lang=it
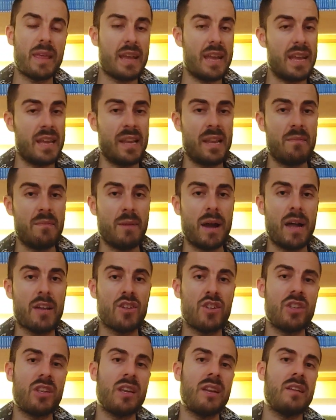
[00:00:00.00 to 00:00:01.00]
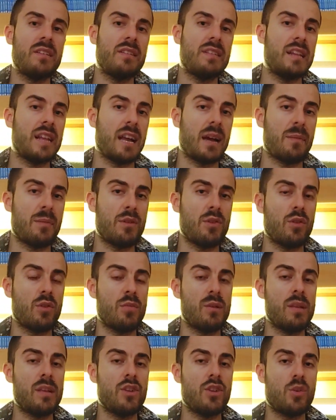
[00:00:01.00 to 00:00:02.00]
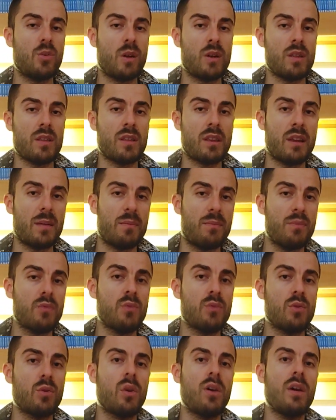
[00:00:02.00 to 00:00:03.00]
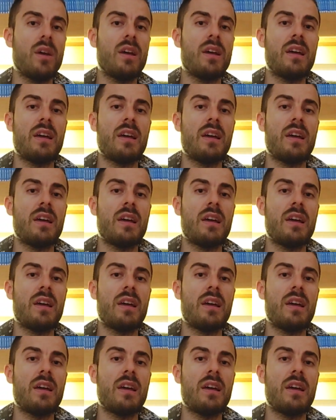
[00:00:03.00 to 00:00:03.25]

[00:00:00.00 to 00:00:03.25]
che nell'immagine del capitolo 1053 appunto